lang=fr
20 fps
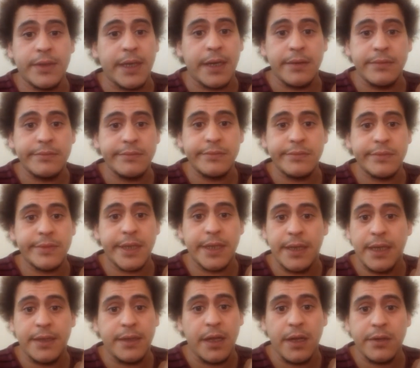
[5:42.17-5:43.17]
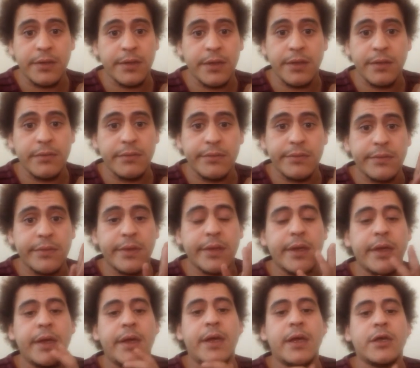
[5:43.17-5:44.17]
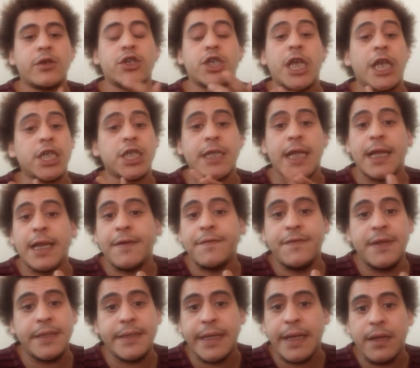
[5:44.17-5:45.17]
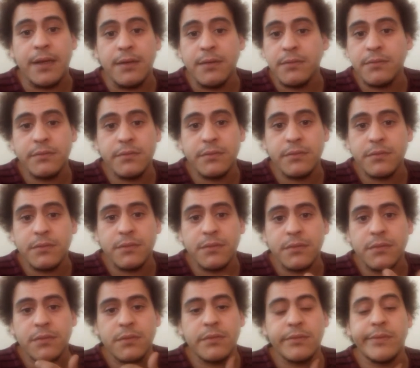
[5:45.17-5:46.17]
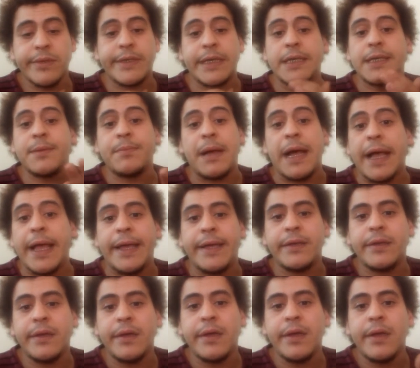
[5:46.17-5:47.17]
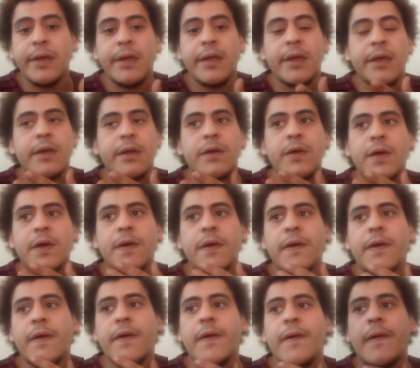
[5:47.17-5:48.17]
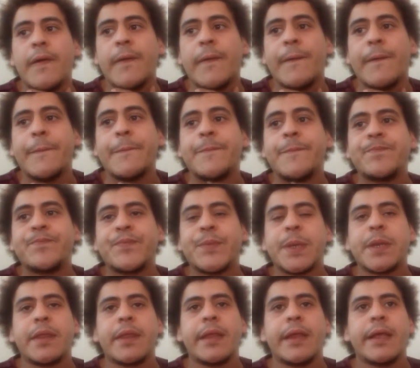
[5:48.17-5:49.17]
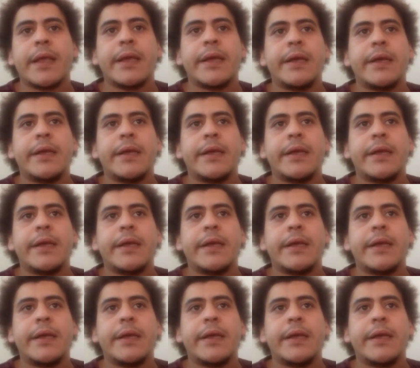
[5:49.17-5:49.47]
c'est mon chez moi. Je veux dire, c'est à moi. Je dire, c'est moi qui vis comme ça. Mais je veux dire, après